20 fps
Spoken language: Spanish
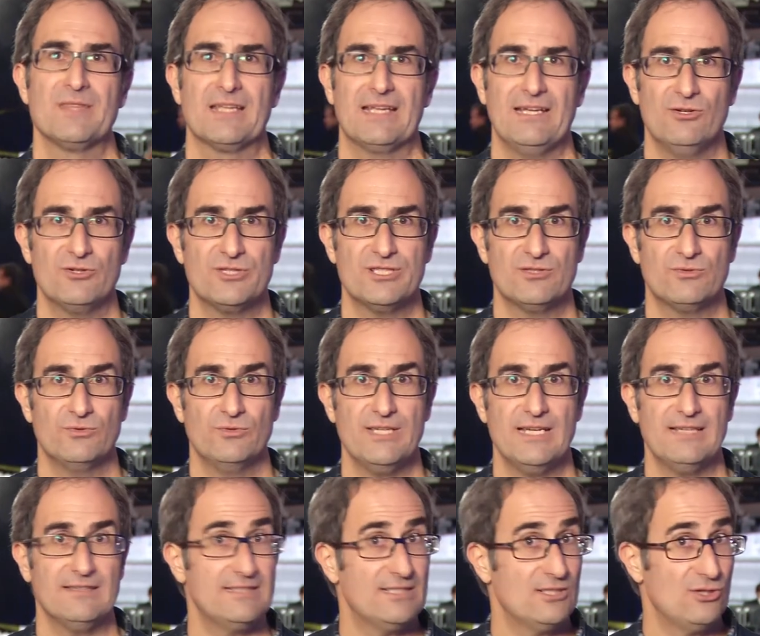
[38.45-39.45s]
que los
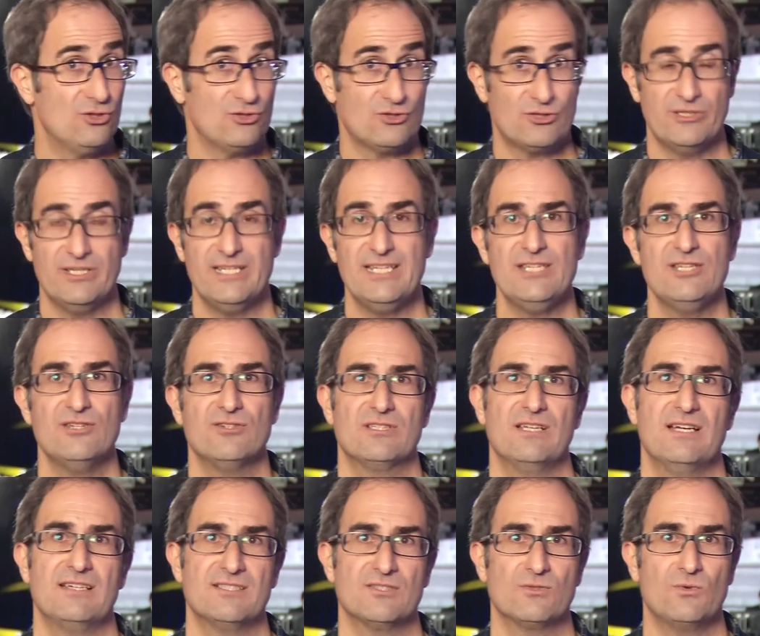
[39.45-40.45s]
estudiantes, los niños
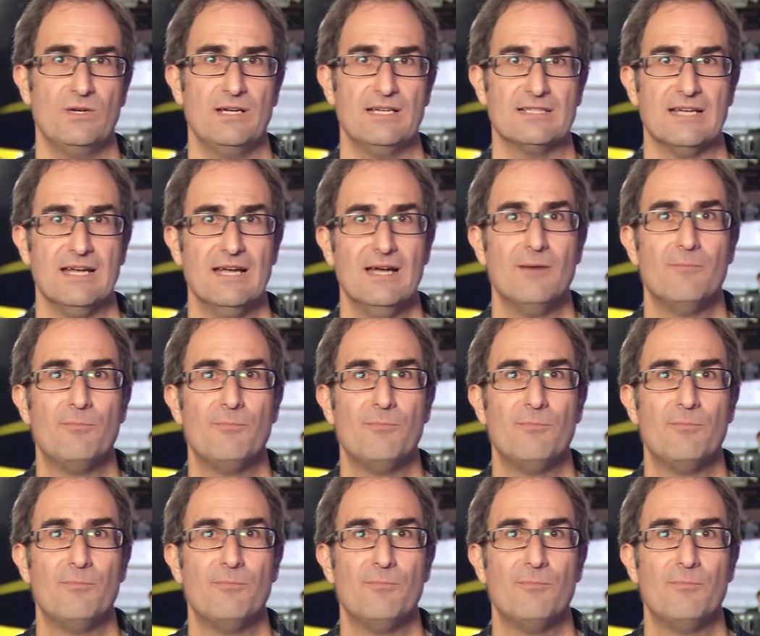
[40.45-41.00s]
de las escuelas